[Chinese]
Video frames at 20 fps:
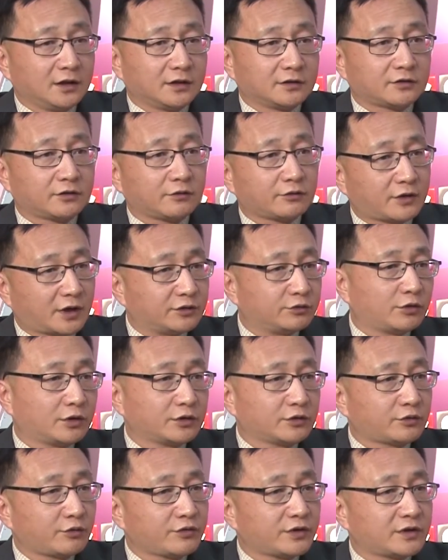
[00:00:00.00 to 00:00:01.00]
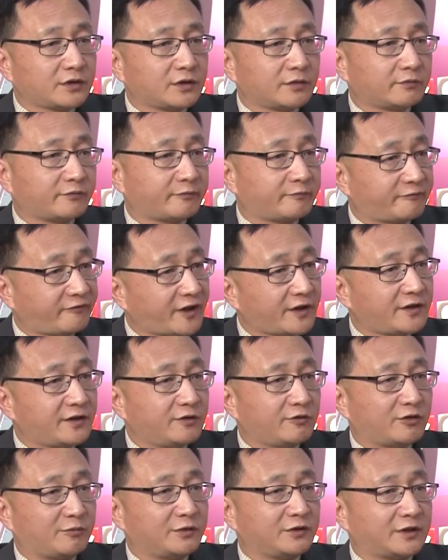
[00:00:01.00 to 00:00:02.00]
就是很多的东西，飞
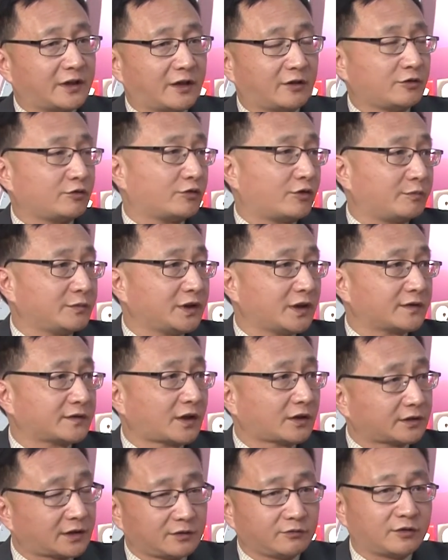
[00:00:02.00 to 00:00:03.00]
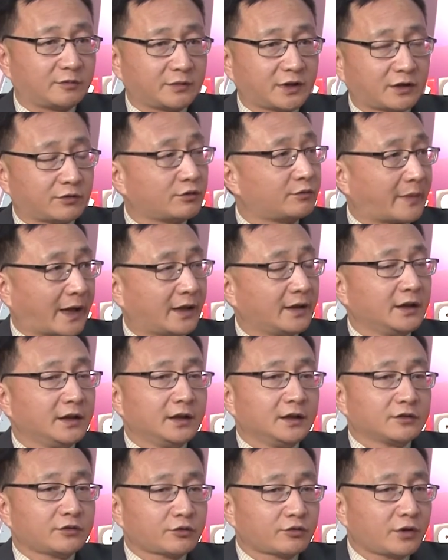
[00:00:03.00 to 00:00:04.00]
机我们也我们也造，但是我们也就买，
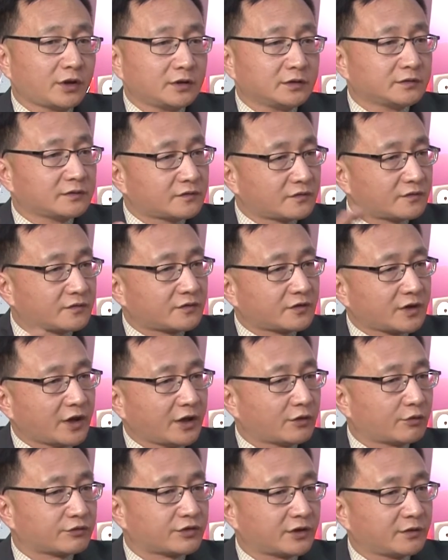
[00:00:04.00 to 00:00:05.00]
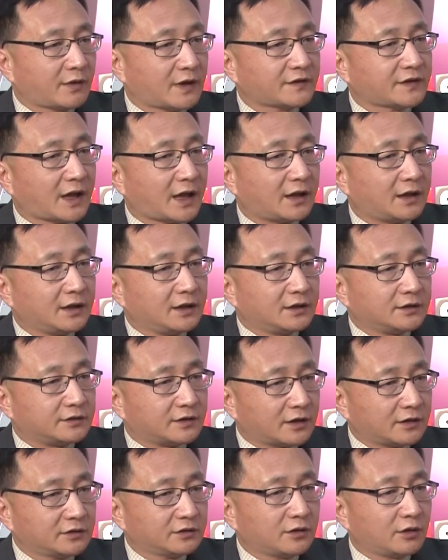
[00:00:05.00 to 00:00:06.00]
就说。这种情况下，
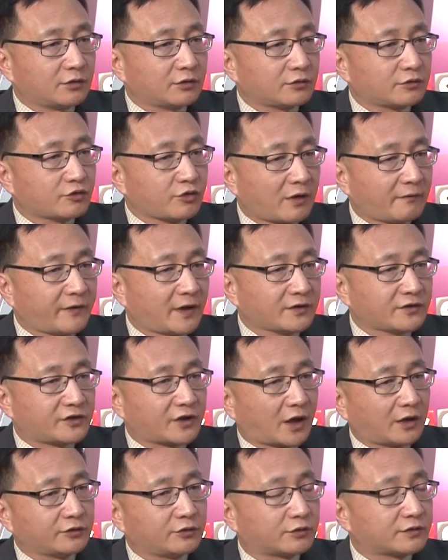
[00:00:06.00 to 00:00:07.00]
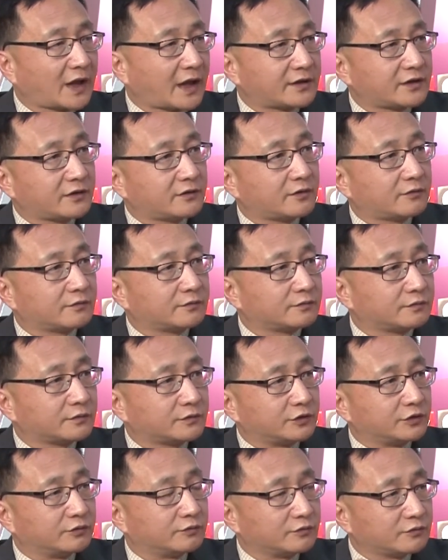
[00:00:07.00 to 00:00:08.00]
能够双方只要有在这种
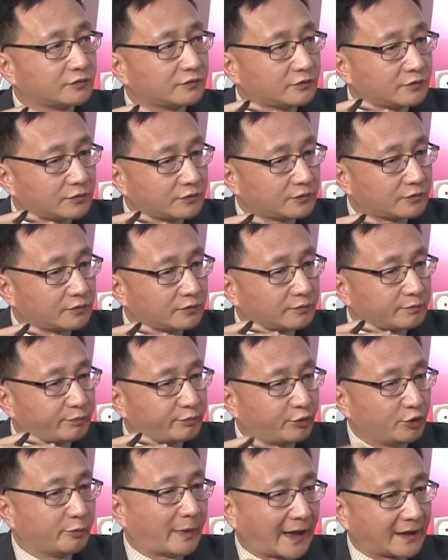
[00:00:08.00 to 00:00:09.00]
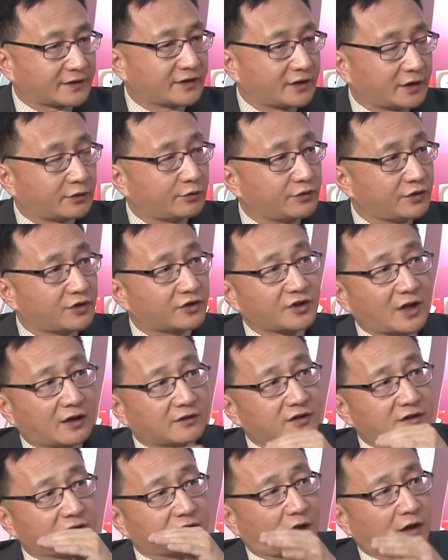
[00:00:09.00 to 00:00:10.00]
不把这些东西上
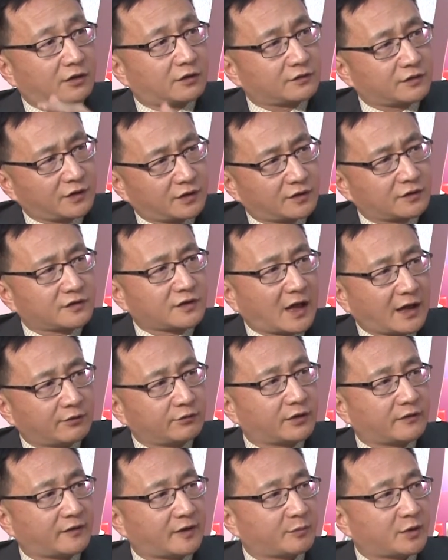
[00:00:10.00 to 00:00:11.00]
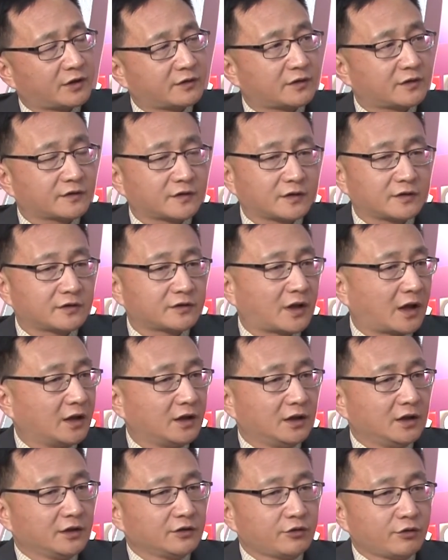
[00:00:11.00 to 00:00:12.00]
升到这个战略方面这个层次上，
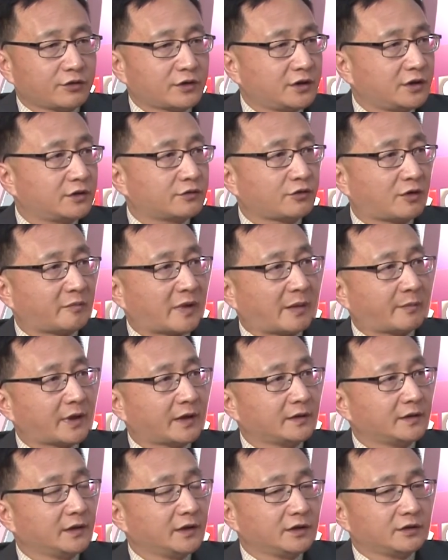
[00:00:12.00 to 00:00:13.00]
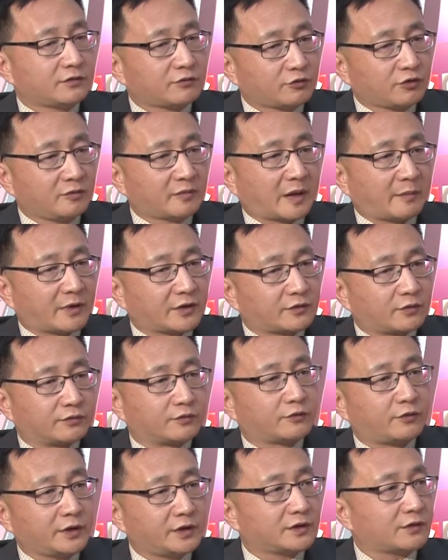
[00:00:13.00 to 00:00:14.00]
就是一个做买卖，做买卖总
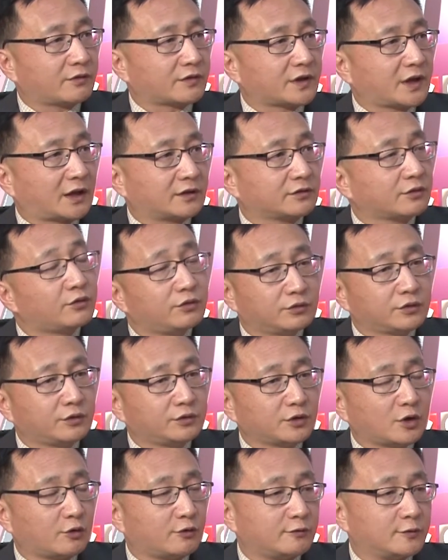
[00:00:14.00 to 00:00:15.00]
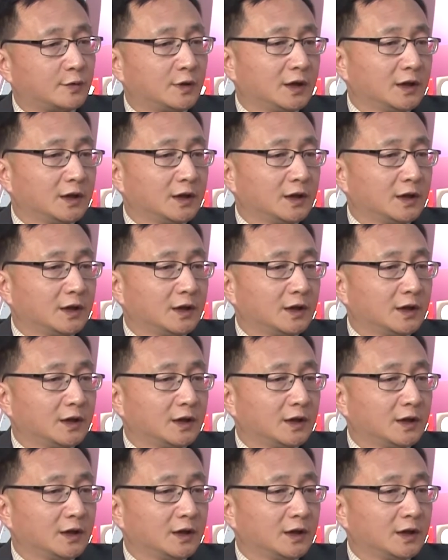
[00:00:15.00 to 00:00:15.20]
会有这样就互通有无。